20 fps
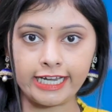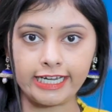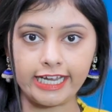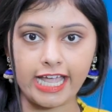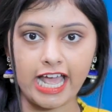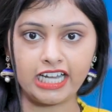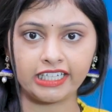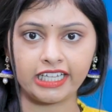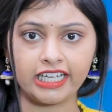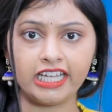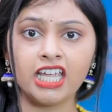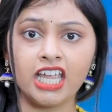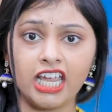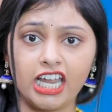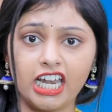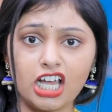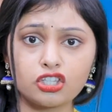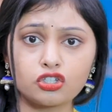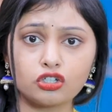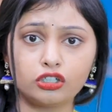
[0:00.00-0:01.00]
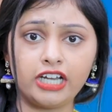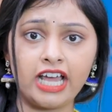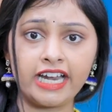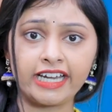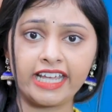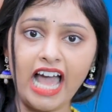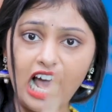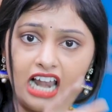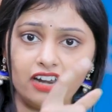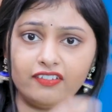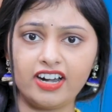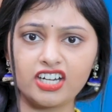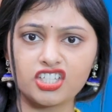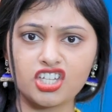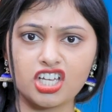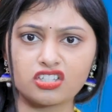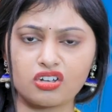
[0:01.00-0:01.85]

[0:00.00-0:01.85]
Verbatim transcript: ఇదే రియాలిటీ ఇలా చూడడానికి అలవాటు